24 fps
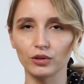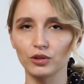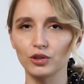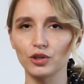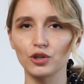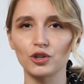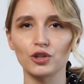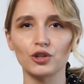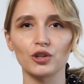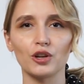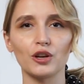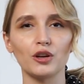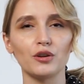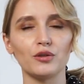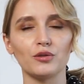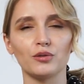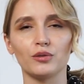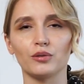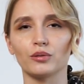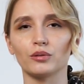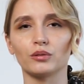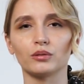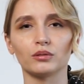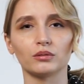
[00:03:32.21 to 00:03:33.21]

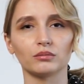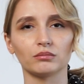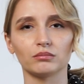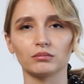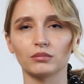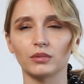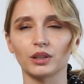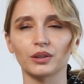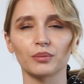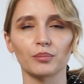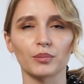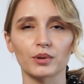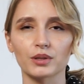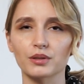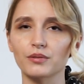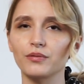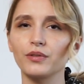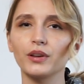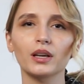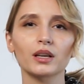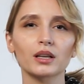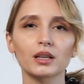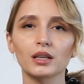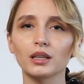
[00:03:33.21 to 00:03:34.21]
очищению
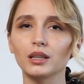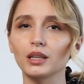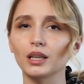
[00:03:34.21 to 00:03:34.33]
атмосферы,